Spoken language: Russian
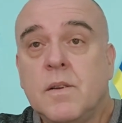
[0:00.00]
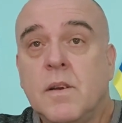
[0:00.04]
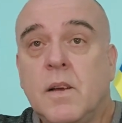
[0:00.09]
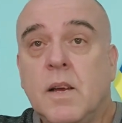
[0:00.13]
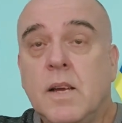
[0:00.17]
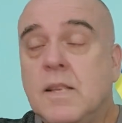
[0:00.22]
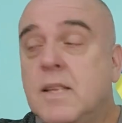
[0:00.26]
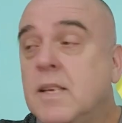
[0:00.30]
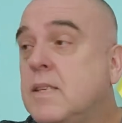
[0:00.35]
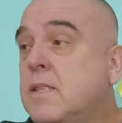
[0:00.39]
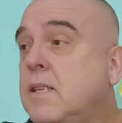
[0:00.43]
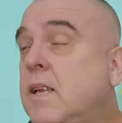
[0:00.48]

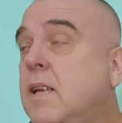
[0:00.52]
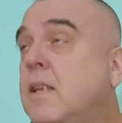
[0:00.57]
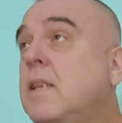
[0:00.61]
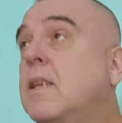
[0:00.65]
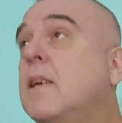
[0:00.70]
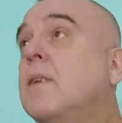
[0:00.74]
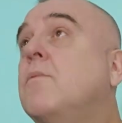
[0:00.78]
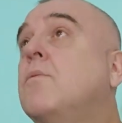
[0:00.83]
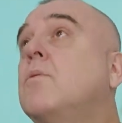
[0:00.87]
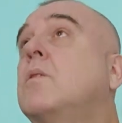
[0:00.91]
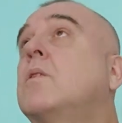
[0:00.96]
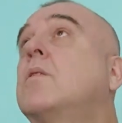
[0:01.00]
это,
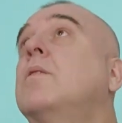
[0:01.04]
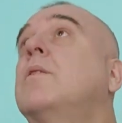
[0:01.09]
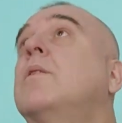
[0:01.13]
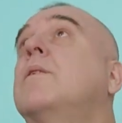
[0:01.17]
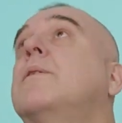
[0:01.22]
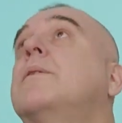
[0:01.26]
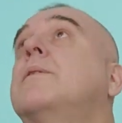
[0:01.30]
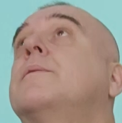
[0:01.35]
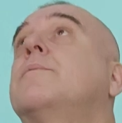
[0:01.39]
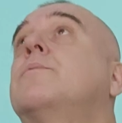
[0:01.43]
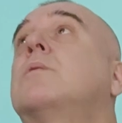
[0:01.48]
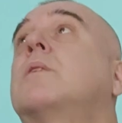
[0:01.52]
знаете, вот,
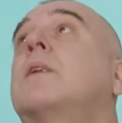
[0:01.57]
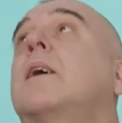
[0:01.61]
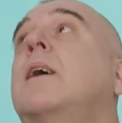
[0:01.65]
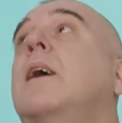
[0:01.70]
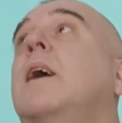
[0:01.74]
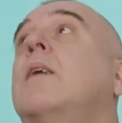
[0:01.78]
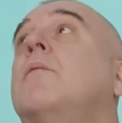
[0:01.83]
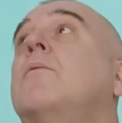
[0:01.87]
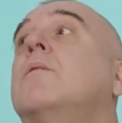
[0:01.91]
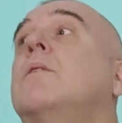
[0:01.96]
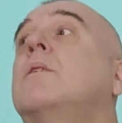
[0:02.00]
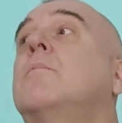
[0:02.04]
вот
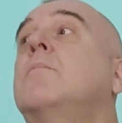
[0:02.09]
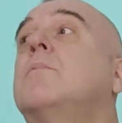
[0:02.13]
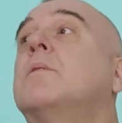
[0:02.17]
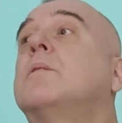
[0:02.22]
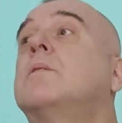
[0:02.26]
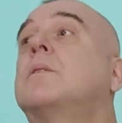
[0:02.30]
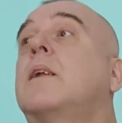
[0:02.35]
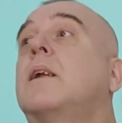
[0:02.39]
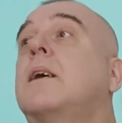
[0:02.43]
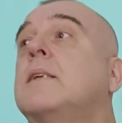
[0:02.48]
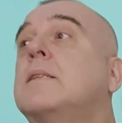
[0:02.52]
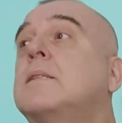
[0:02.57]
такая вот
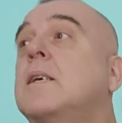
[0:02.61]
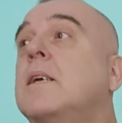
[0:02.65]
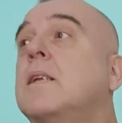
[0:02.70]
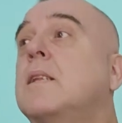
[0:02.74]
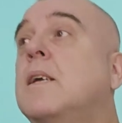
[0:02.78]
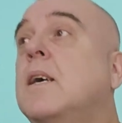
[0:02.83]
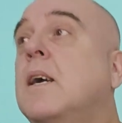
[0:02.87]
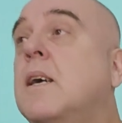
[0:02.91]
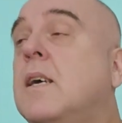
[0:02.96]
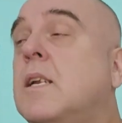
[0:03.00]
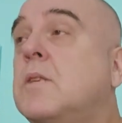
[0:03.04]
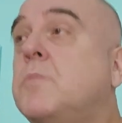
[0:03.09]
демонстрация,
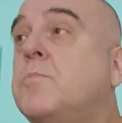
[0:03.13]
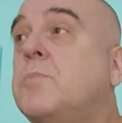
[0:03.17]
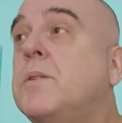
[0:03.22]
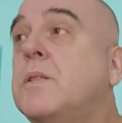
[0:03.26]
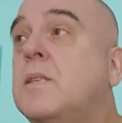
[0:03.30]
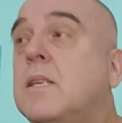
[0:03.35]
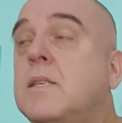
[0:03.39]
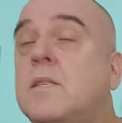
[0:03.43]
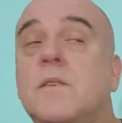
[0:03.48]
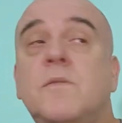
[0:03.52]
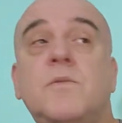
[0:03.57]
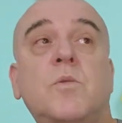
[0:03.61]
это как
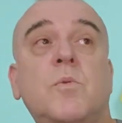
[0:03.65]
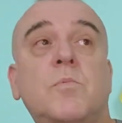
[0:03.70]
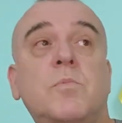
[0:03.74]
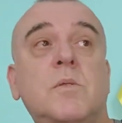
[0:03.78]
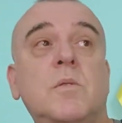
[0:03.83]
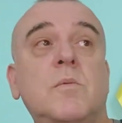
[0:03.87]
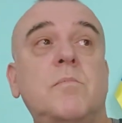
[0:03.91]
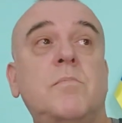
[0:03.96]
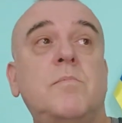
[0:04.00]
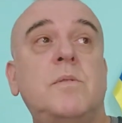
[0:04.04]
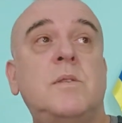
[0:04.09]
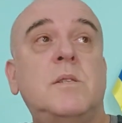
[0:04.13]
расписаться в
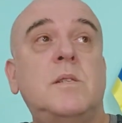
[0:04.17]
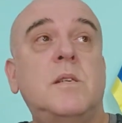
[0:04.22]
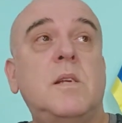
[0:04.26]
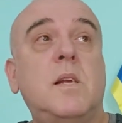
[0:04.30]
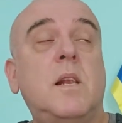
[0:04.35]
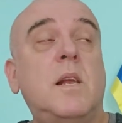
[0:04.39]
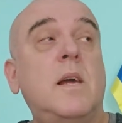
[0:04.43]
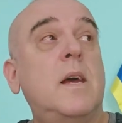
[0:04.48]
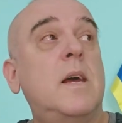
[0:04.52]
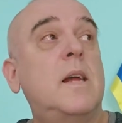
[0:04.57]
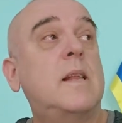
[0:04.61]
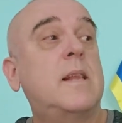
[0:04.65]
собственном
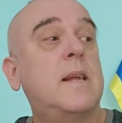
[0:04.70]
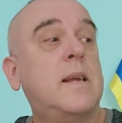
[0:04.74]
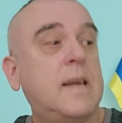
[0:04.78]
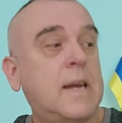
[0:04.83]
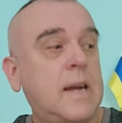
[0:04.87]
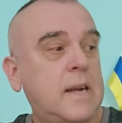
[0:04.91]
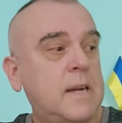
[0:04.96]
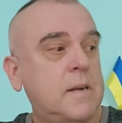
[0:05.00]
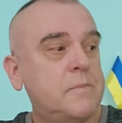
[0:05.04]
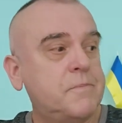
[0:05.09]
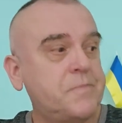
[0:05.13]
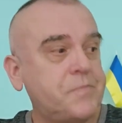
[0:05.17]
бессилии. Это
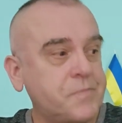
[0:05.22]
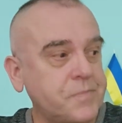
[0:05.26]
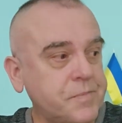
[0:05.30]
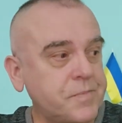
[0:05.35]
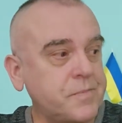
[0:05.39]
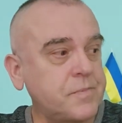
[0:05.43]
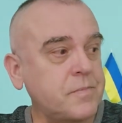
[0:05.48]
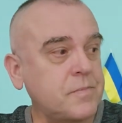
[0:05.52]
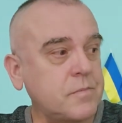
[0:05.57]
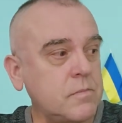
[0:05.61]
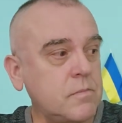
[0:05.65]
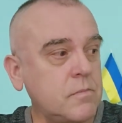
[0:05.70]
как...
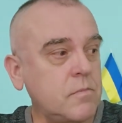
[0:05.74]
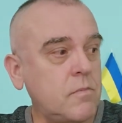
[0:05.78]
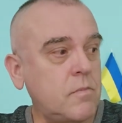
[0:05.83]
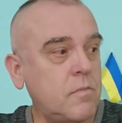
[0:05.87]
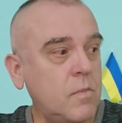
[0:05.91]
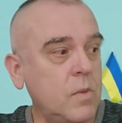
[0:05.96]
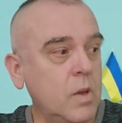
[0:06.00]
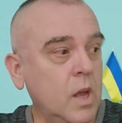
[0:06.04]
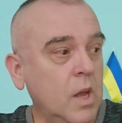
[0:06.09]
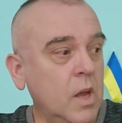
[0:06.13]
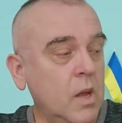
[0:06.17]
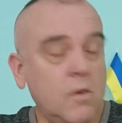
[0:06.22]

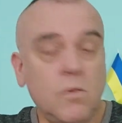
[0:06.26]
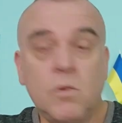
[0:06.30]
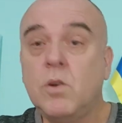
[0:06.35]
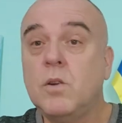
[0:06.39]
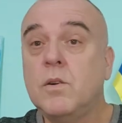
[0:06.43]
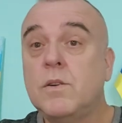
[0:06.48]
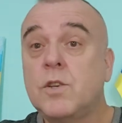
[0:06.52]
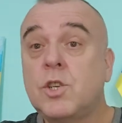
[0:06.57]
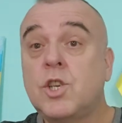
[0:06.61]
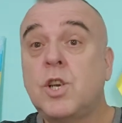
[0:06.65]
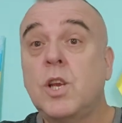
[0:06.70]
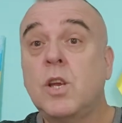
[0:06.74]

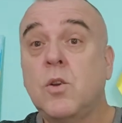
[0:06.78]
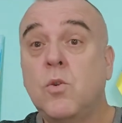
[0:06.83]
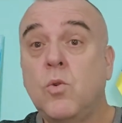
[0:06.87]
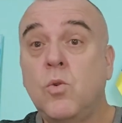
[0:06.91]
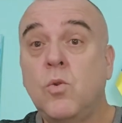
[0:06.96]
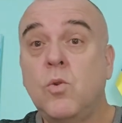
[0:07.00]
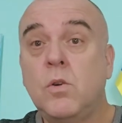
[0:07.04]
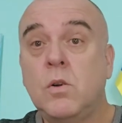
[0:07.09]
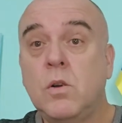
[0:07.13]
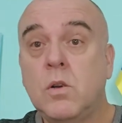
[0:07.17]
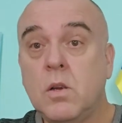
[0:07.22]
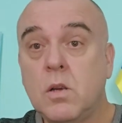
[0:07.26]
О,
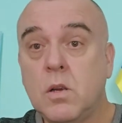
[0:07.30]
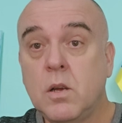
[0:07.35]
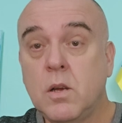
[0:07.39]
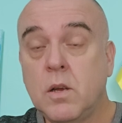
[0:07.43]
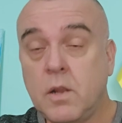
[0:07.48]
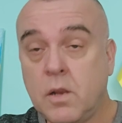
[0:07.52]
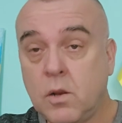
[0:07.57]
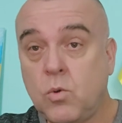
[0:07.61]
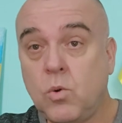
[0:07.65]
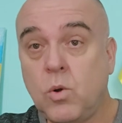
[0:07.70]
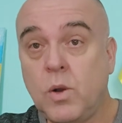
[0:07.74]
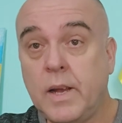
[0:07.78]
Шойгу
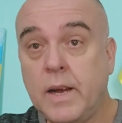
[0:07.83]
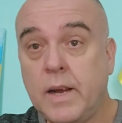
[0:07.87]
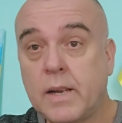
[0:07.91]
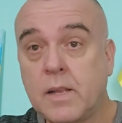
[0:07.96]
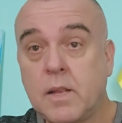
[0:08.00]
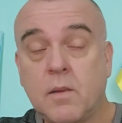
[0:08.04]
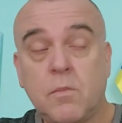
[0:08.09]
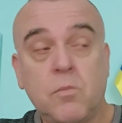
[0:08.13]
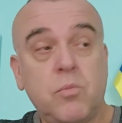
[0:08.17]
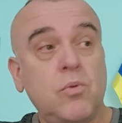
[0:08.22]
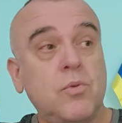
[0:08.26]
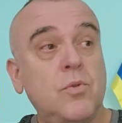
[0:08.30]

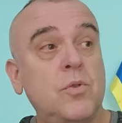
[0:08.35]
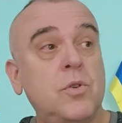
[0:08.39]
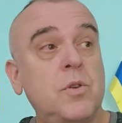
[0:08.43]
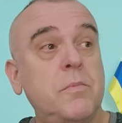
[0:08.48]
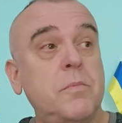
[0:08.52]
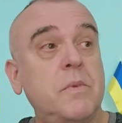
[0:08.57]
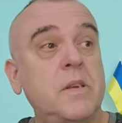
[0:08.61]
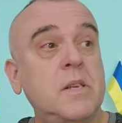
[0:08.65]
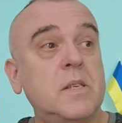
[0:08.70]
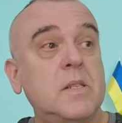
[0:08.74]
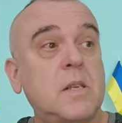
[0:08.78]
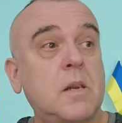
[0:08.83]
регулярно, будучи
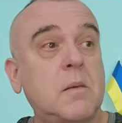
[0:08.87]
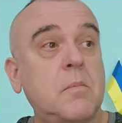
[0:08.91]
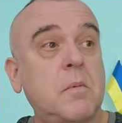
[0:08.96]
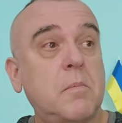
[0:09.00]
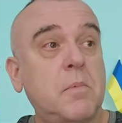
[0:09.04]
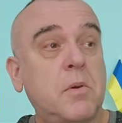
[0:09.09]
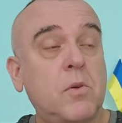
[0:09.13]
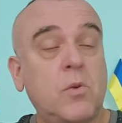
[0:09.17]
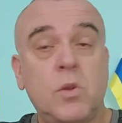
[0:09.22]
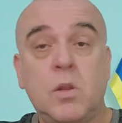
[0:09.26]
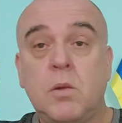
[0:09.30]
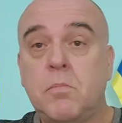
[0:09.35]
министром
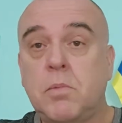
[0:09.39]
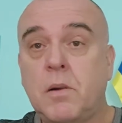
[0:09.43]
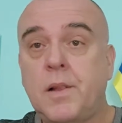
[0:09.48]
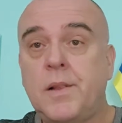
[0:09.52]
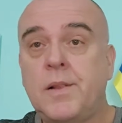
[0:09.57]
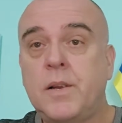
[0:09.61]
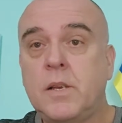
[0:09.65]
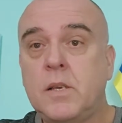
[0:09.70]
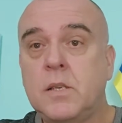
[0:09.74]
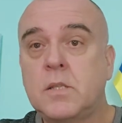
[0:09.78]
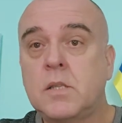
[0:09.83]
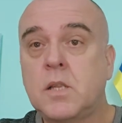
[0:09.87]
обороны,
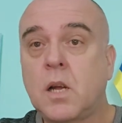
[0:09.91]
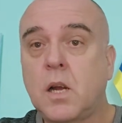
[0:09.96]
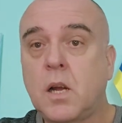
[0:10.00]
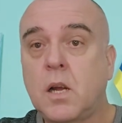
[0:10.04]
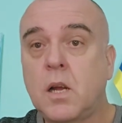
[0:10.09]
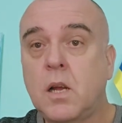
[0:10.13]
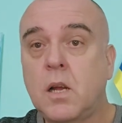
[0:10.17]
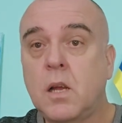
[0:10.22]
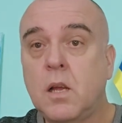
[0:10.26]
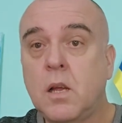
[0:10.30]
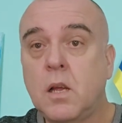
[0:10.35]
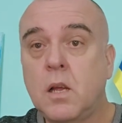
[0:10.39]
брал Рейстаг
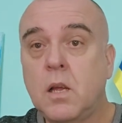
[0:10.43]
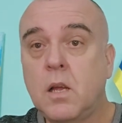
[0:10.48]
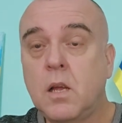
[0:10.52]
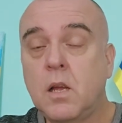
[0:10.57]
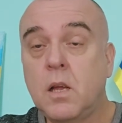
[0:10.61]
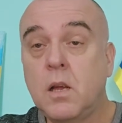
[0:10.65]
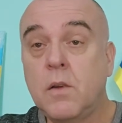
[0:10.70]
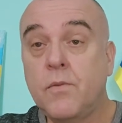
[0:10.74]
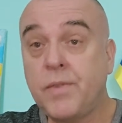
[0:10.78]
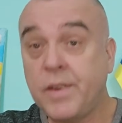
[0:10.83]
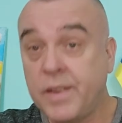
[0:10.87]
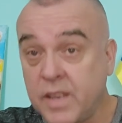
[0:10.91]

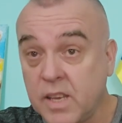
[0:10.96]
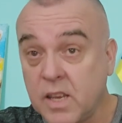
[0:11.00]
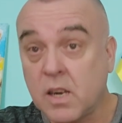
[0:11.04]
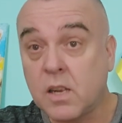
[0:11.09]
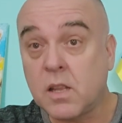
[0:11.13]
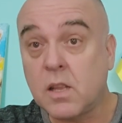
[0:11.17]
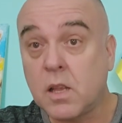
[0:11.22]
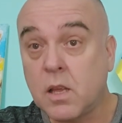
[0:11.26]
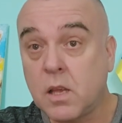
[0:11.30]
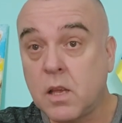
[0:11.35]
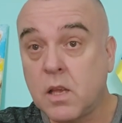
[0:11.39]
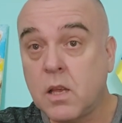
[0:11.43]

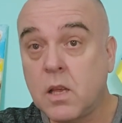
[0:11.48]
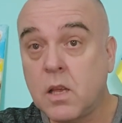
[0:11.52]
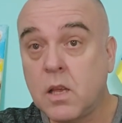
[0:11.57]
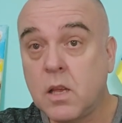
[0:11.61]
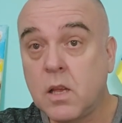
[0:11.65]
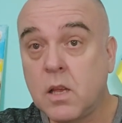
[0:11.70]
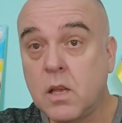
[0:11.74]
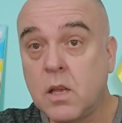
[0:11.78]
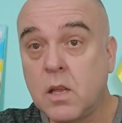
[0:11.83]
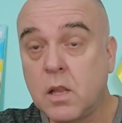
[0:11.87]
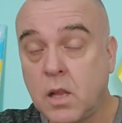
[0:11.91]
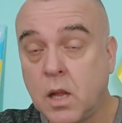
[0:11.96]
фанерный.
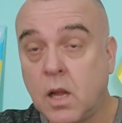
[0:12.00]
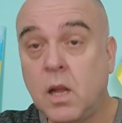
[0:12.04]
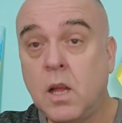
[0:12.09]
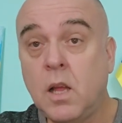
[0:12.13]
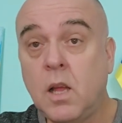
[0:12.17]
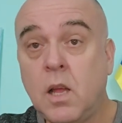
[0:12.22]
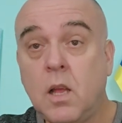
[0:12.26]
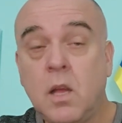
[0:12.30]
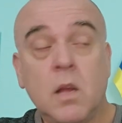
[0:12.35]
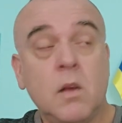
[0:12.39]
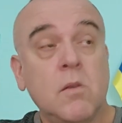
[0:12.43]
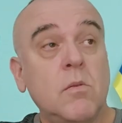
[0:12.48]
Да?
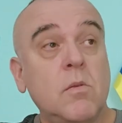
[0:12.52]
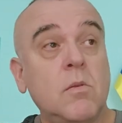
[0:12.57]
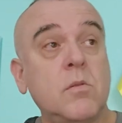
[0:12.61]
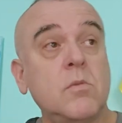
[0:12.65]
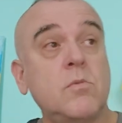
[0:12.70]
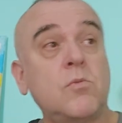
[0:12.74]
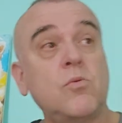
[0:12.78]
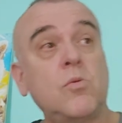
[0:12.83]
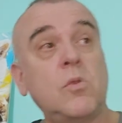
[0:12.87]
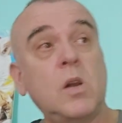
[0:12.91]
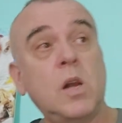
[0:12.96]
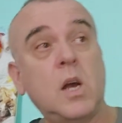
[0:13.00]

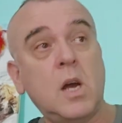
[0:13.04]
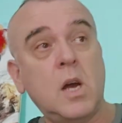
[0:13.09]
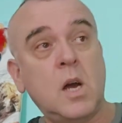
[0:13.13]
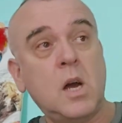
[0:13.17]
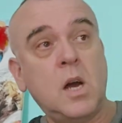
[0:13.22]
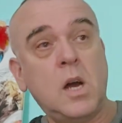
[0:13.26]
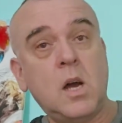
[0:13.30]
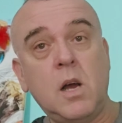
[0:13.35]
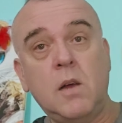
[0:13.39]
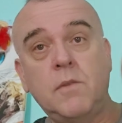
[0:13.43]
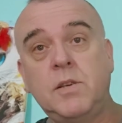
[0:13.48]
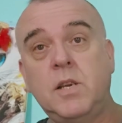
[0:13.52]
Вот,
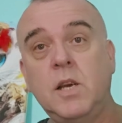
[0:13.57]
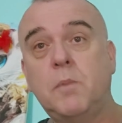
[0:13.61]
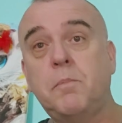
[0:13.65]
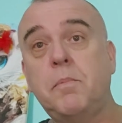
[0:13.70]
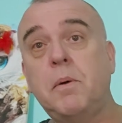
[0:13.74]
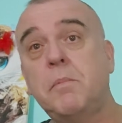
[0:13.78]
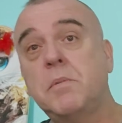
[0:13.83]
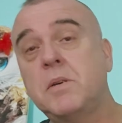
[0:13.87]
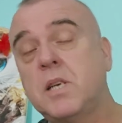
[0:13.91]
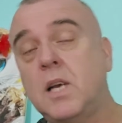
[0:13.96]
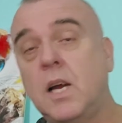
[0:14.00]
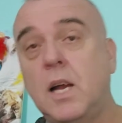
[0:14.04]
ура, все
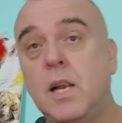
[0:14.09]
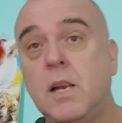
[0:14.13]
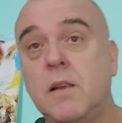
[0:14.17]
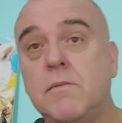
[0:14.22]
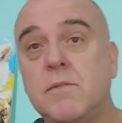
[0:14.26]
побежали,